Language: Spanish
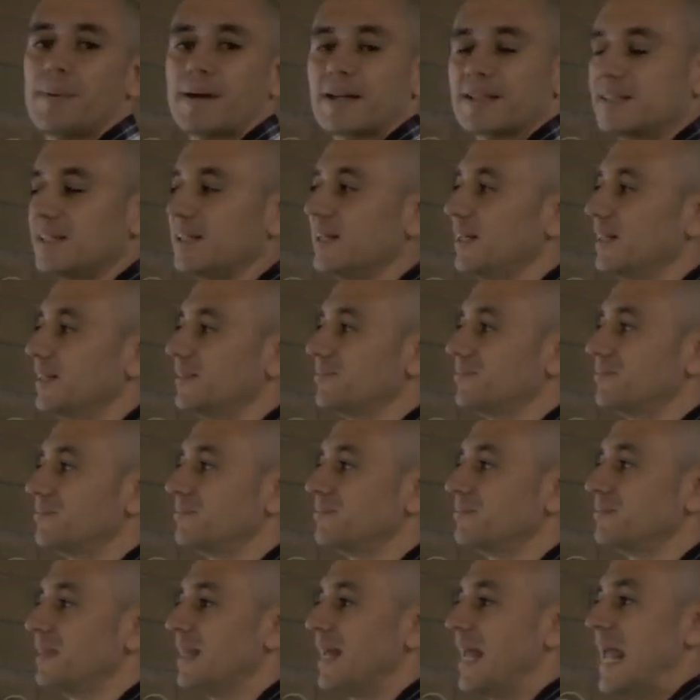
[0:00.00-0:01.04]
de partida.
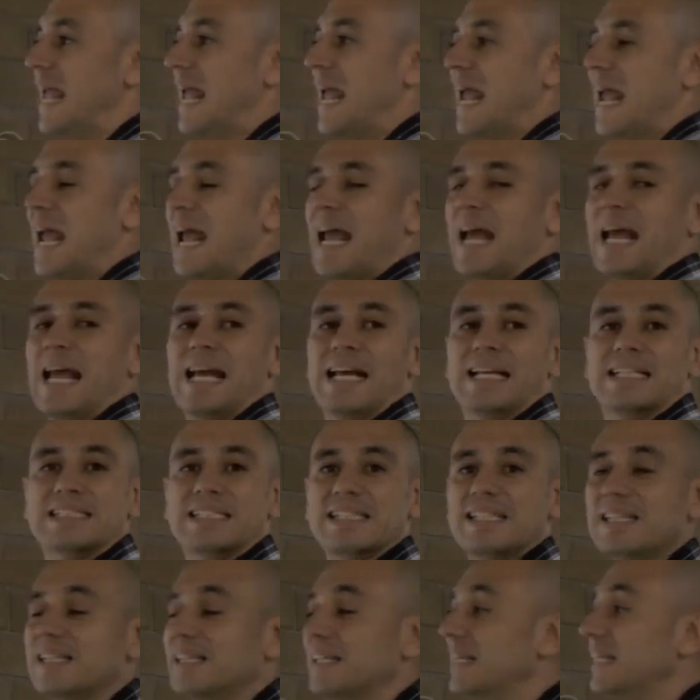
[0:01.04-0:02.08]

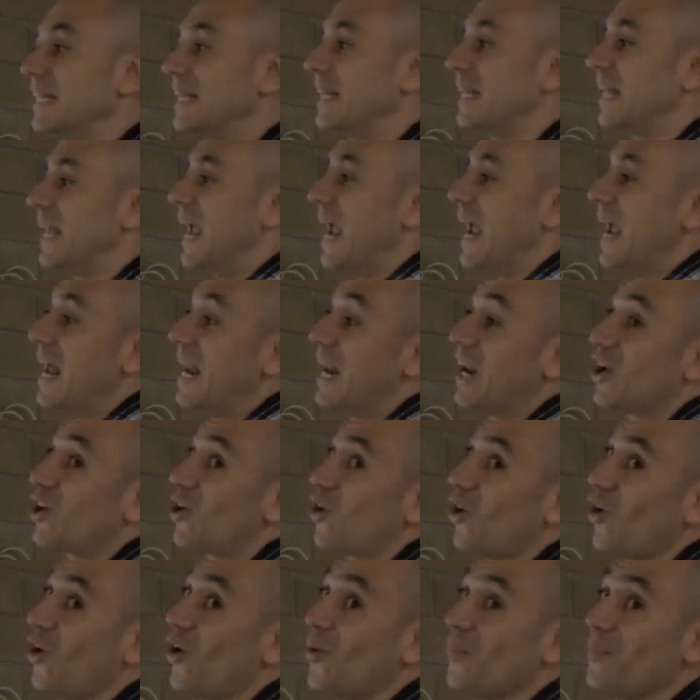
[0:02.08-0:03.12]
¿Sí? El
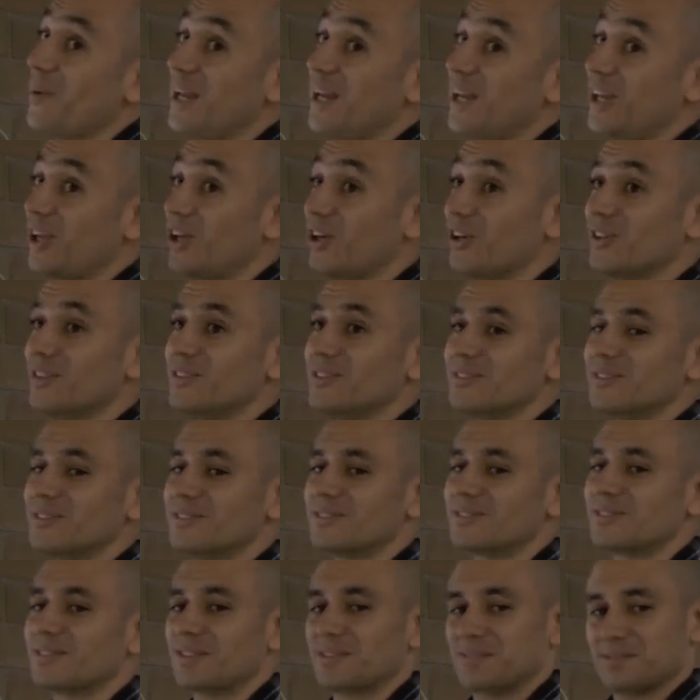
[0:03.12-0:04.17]
codominio,
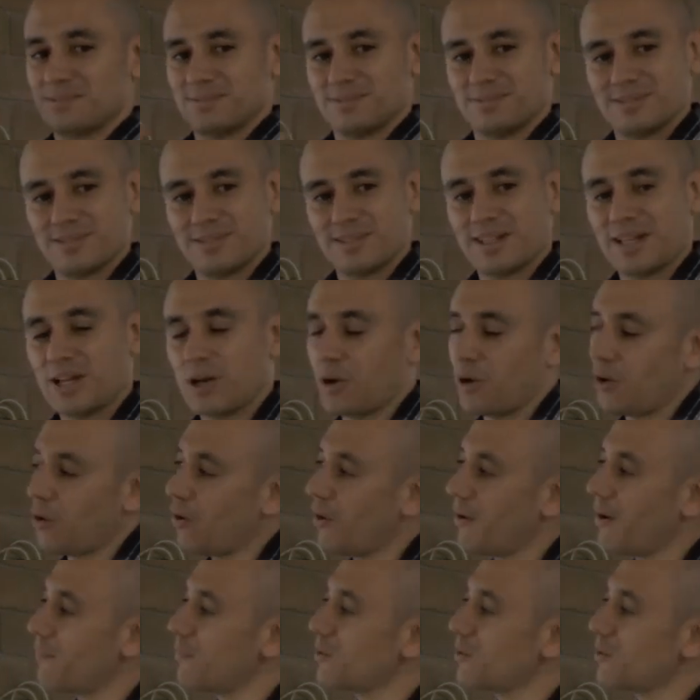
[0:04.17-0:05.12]
que no lo